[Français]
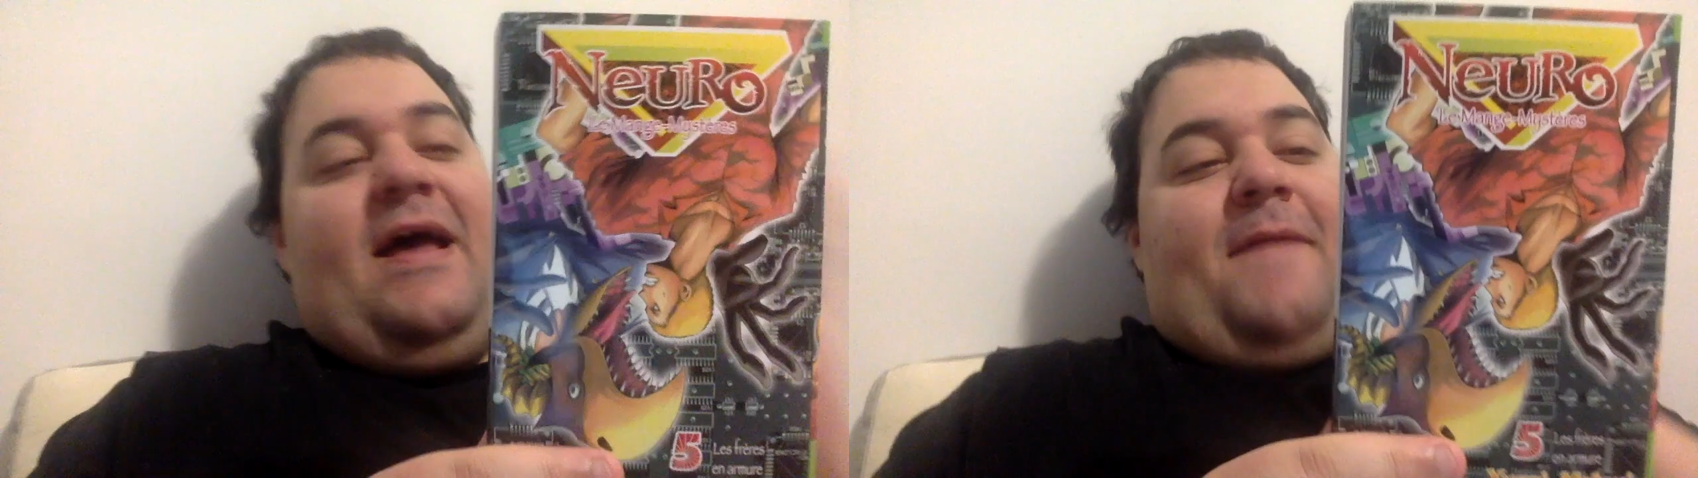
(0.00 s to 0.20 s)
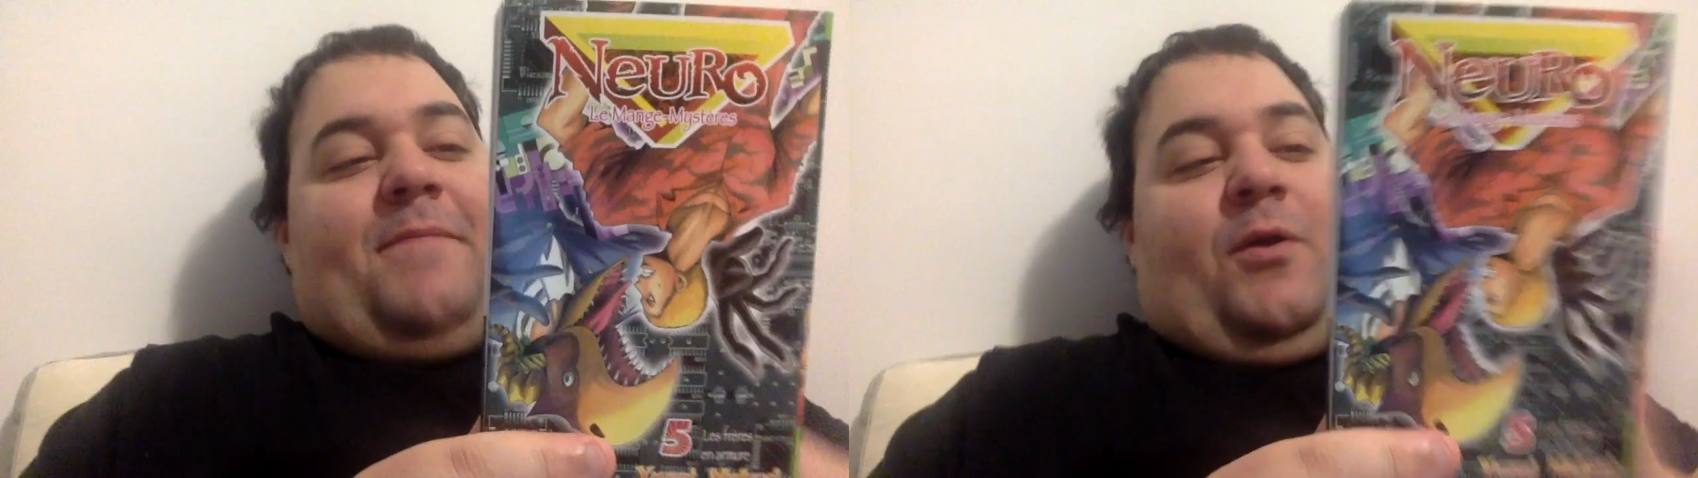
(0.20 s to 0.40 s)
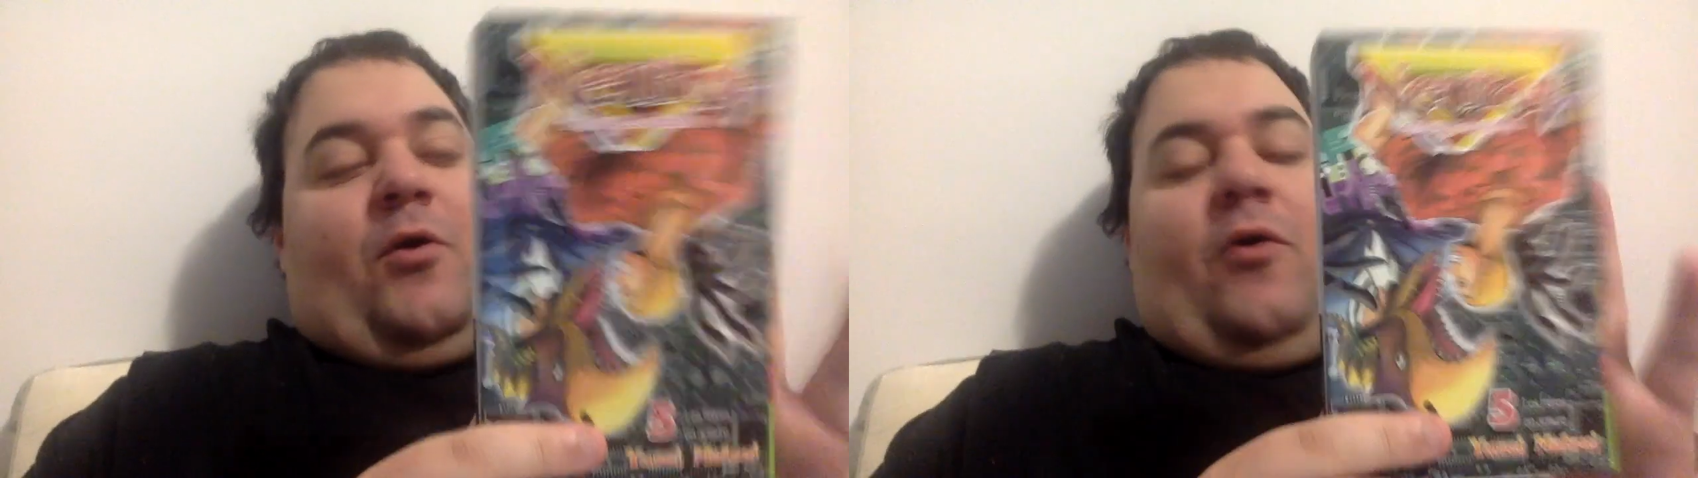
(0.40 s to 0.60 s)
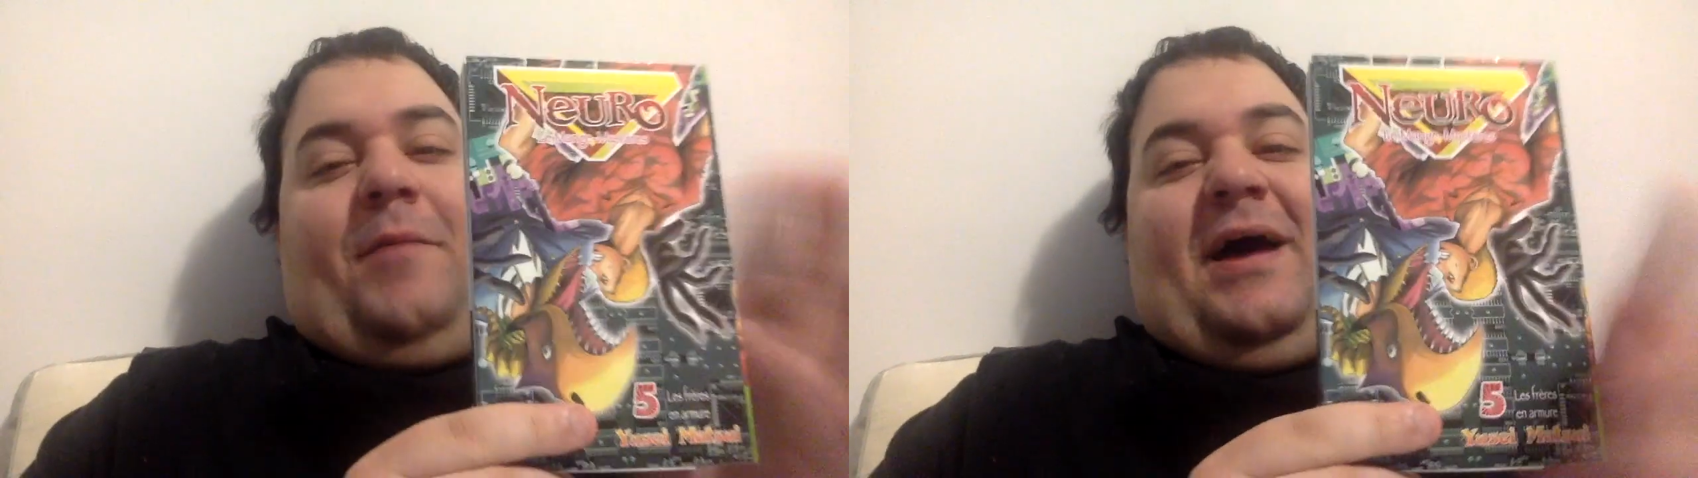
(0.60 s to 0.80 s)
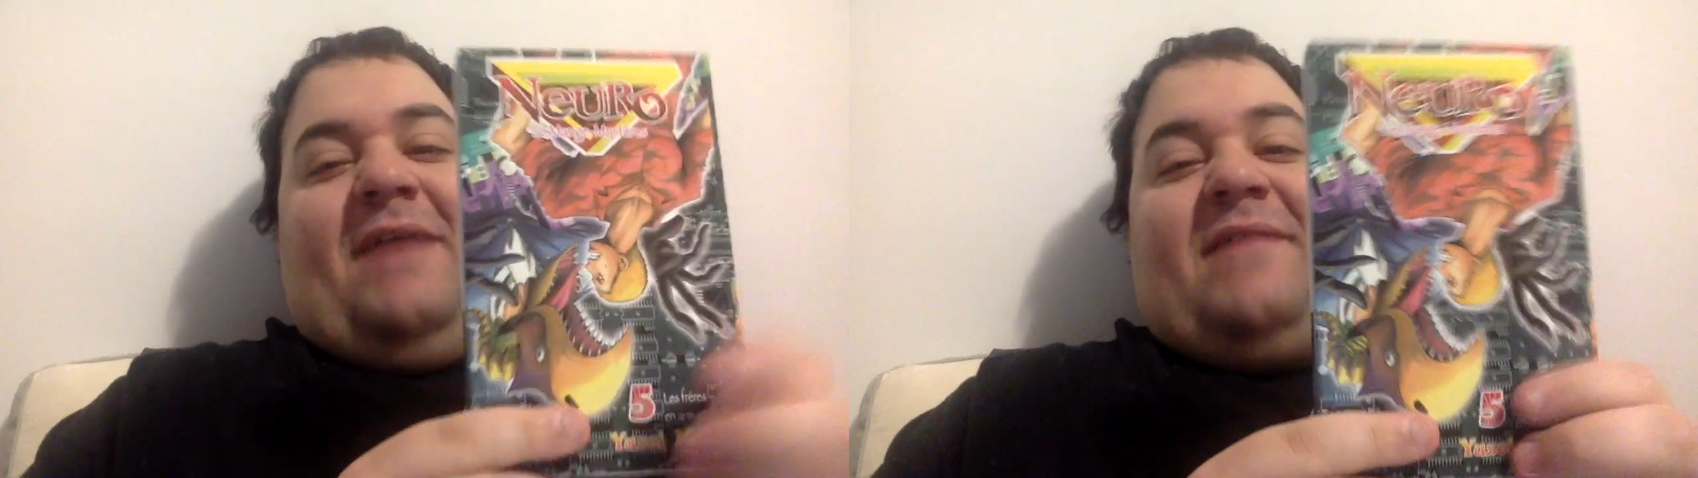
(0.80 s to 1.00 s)
Donc on
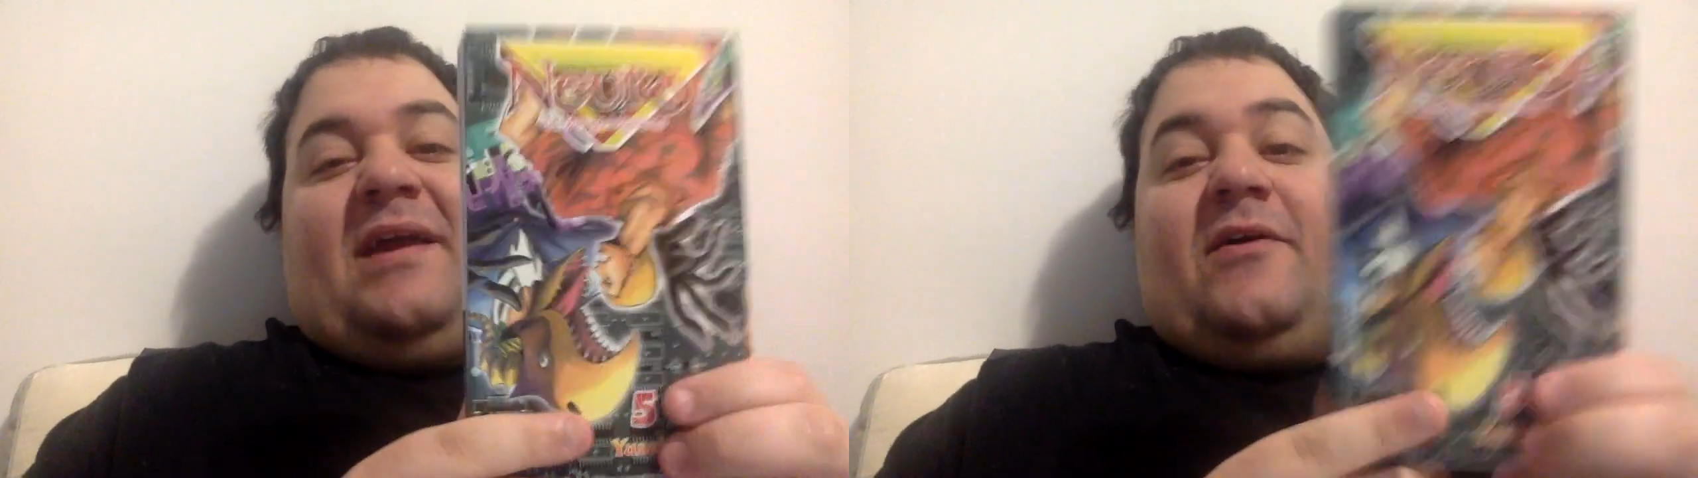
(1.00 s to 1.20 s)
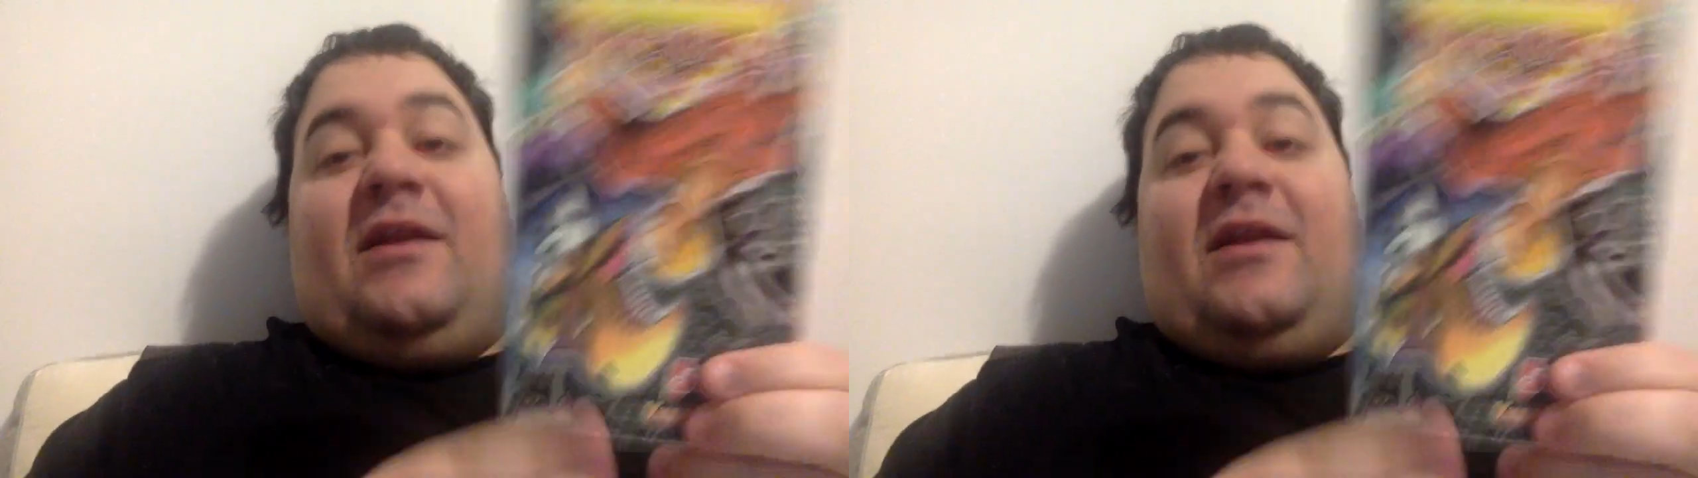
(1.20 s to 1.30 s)
reprend avec euh,